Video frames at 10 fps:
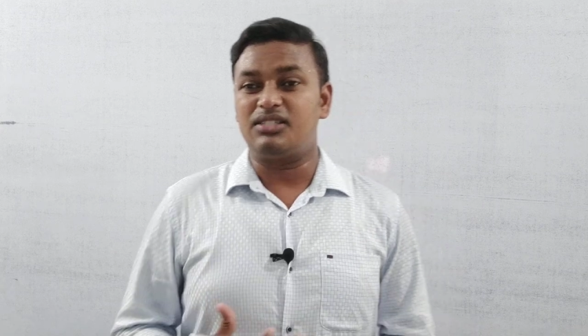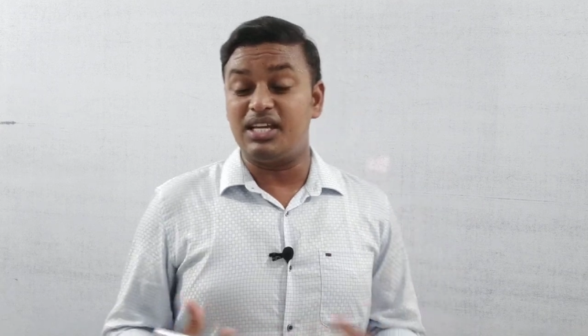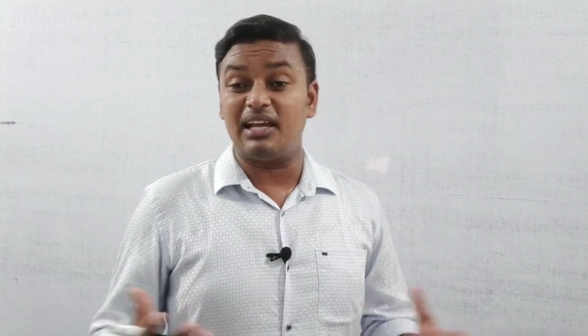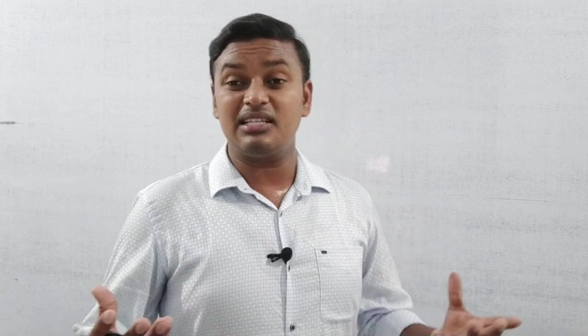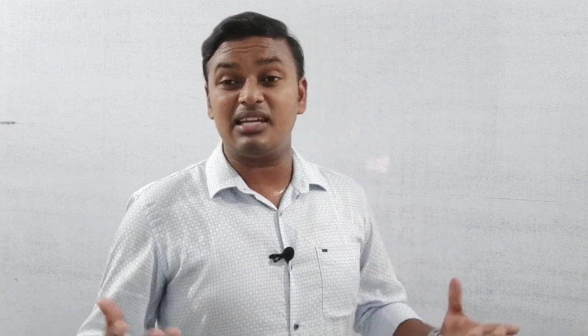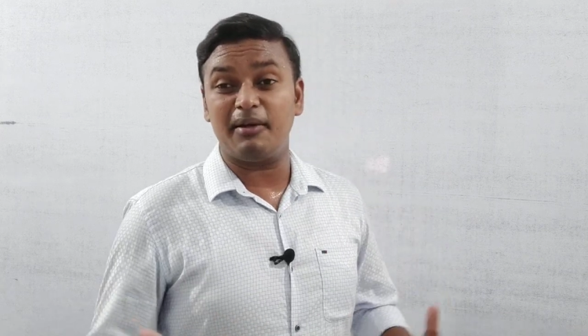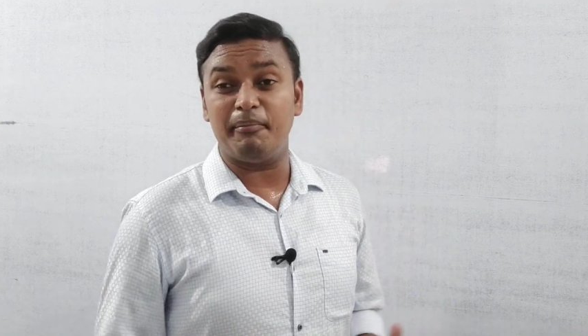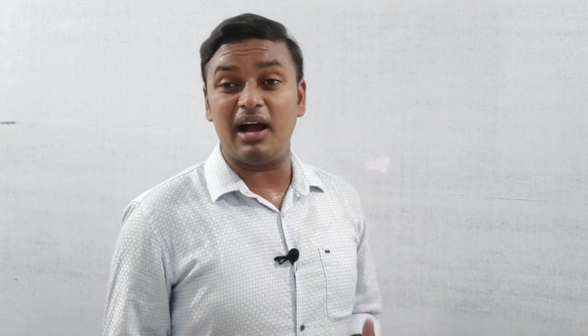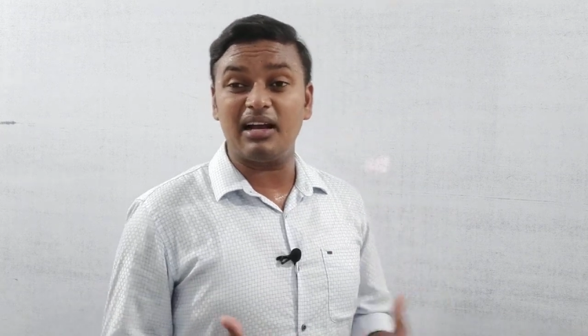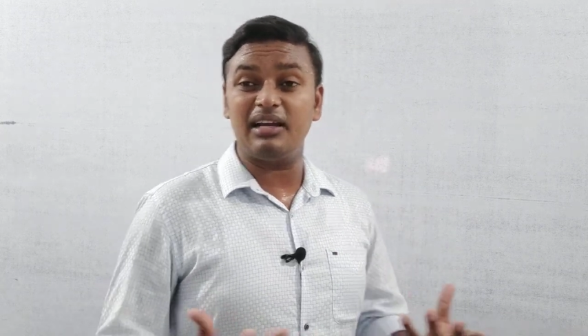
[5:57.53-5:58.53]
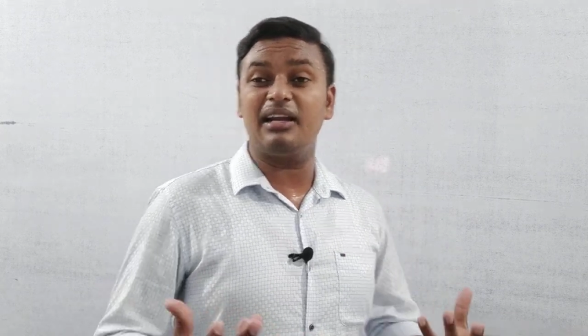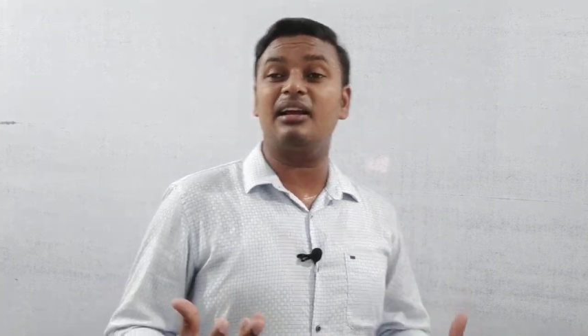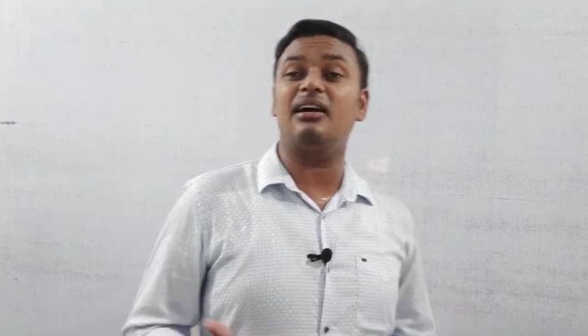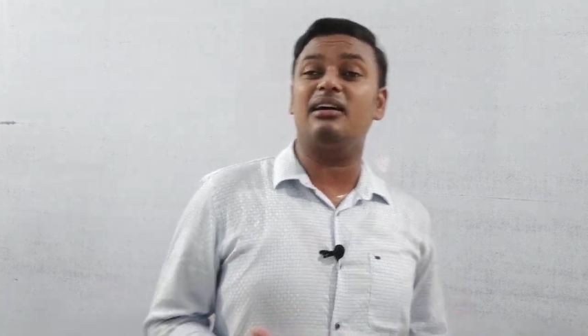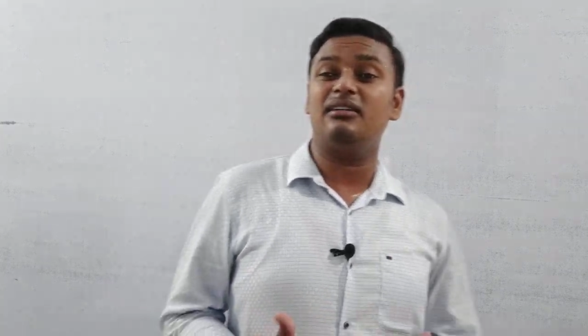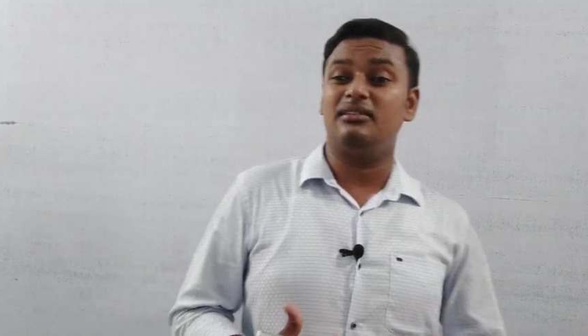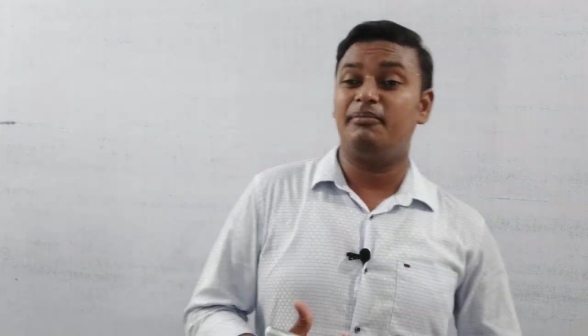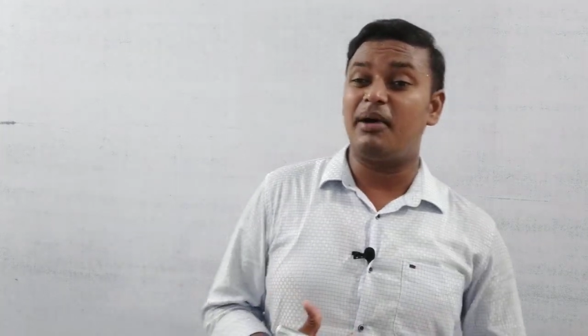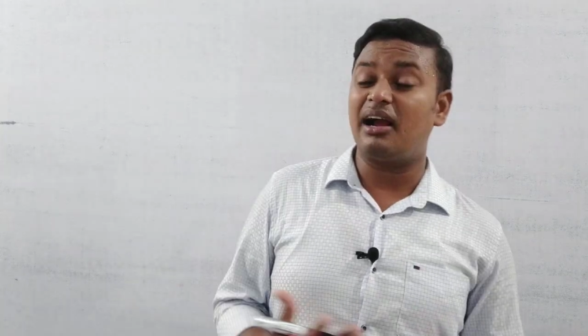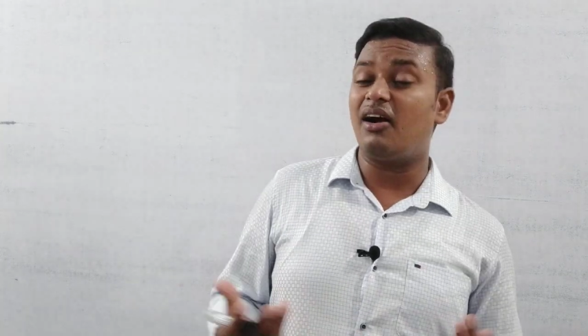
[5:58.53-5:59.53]
చాలా చాలా బాగా ఇంకా
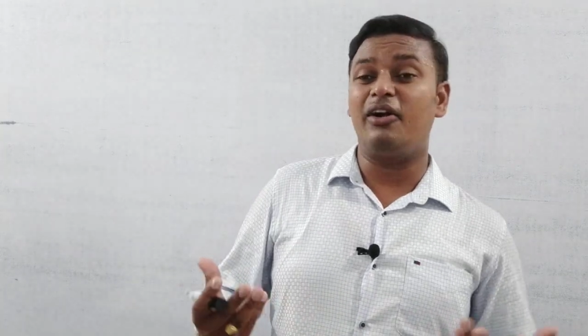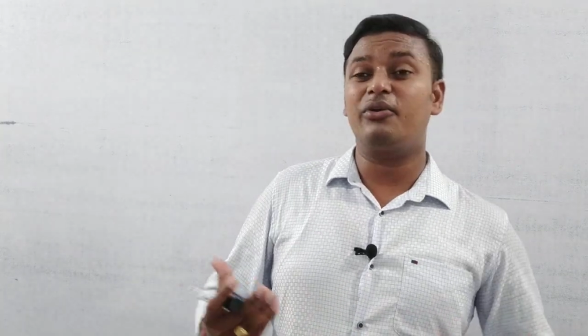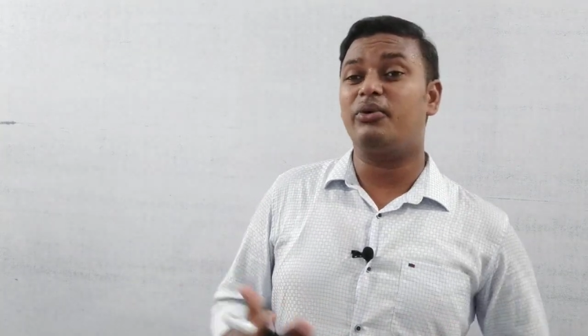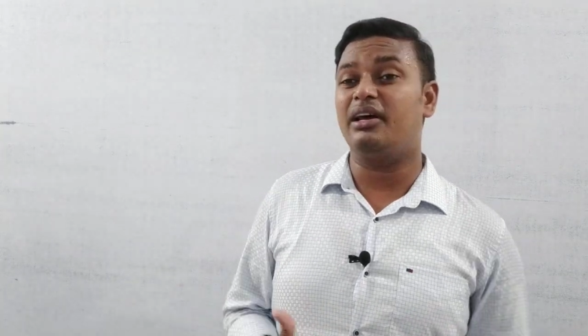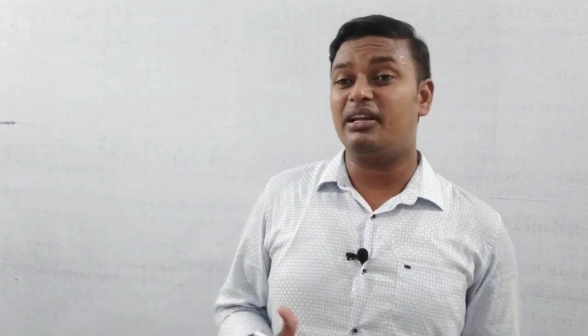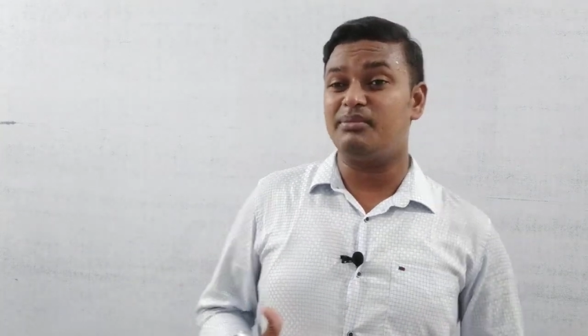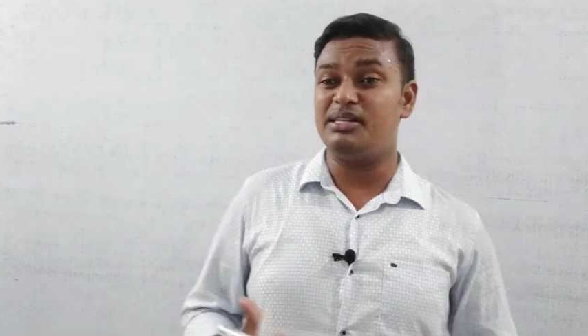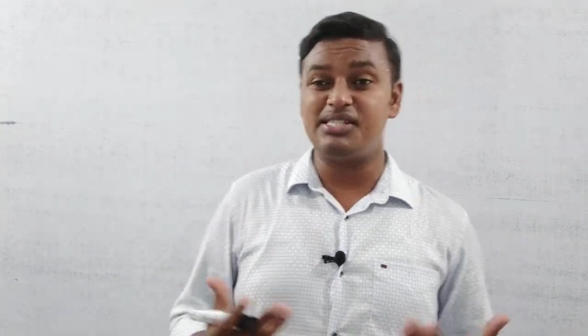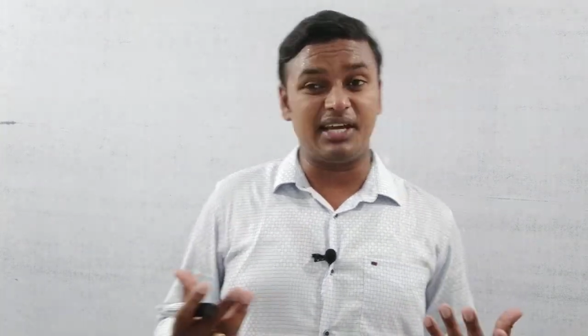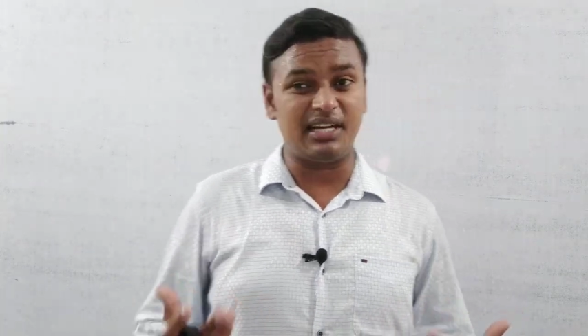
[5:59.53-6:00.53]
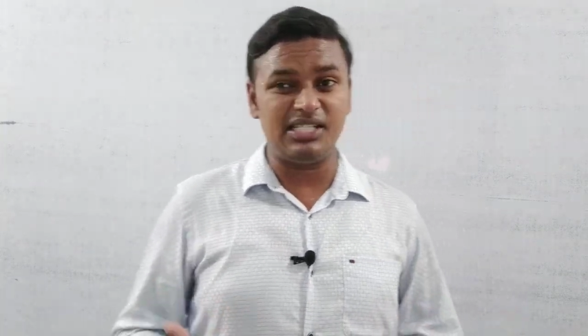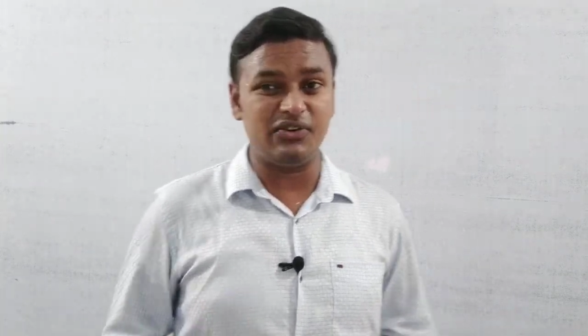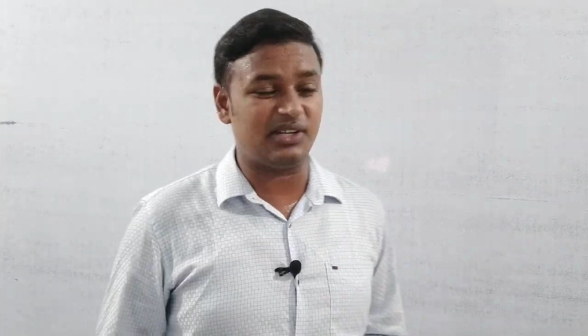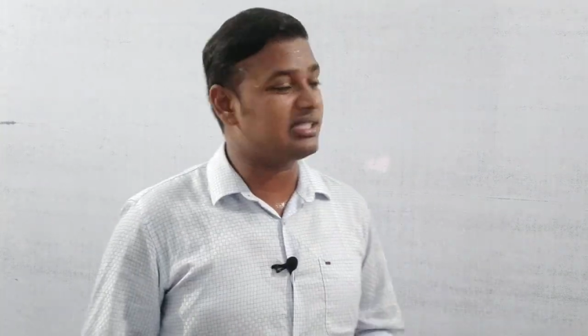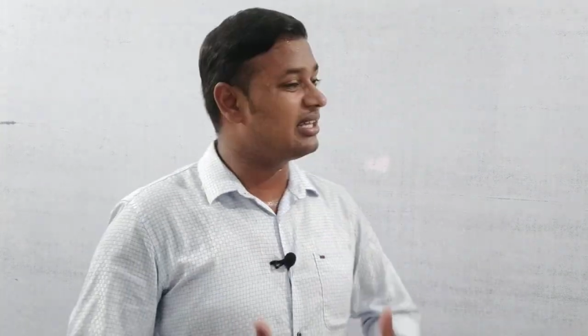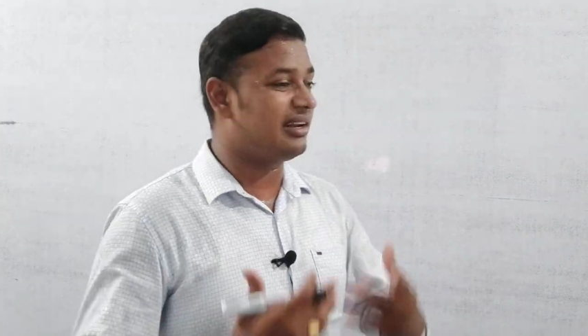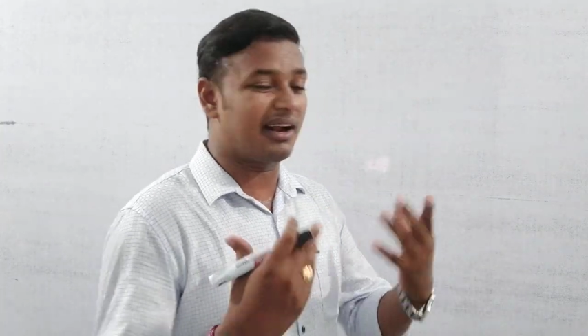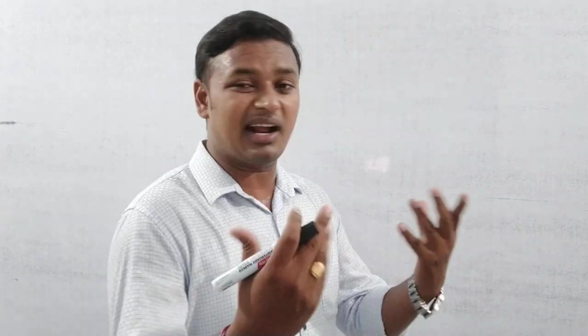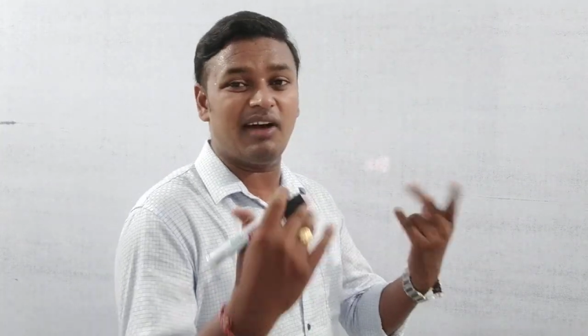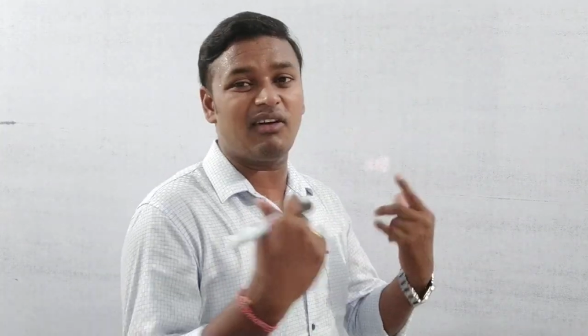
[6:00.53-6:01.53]
బాగా ఆడుకోవడానికి మంచి ఎనర్జీ వస్తుంది
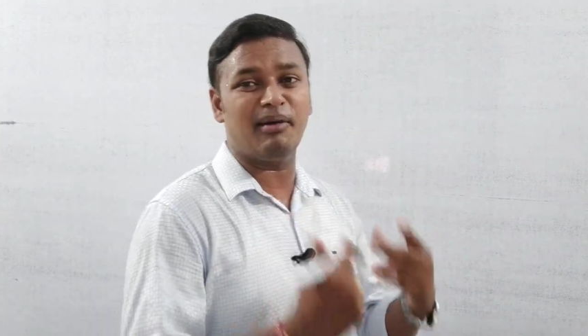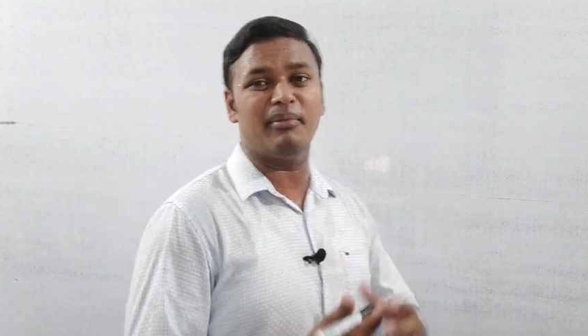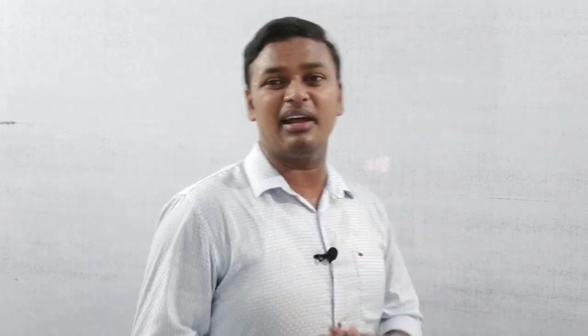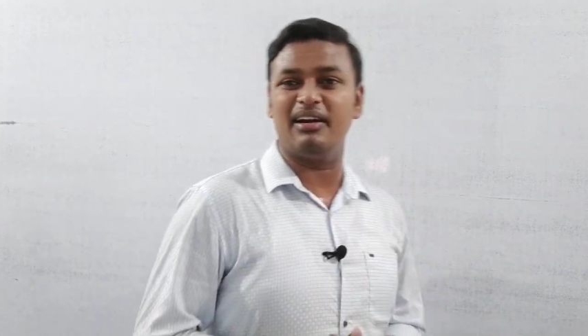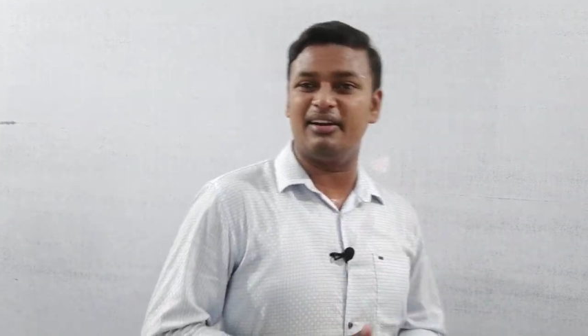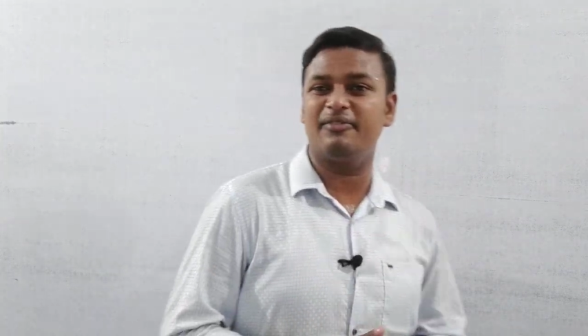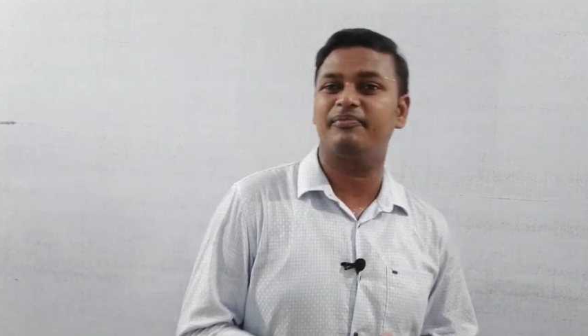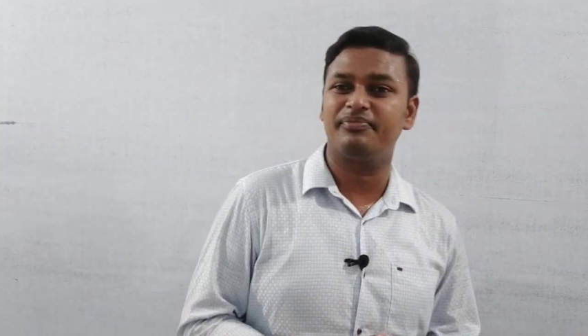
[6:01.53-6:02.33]
నాకు కావాలమ్మా అన్నాడు